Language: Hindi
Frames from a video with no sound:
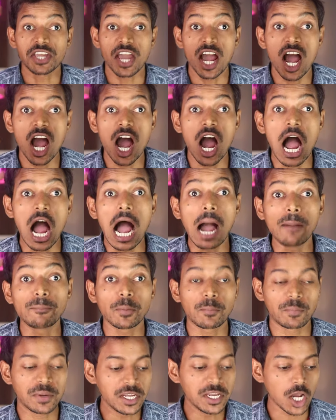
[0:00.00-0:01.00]
क्या
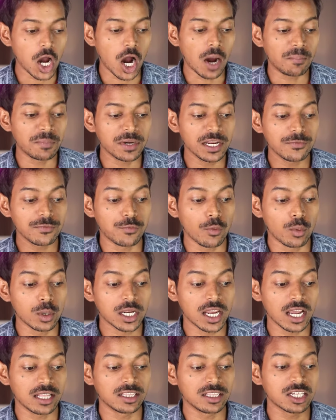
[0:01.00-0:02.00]
आप भी अपने
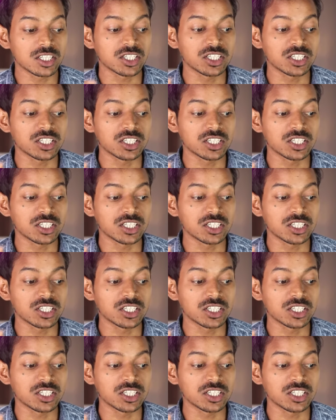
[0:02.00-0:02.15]
फ़ोन के अंदर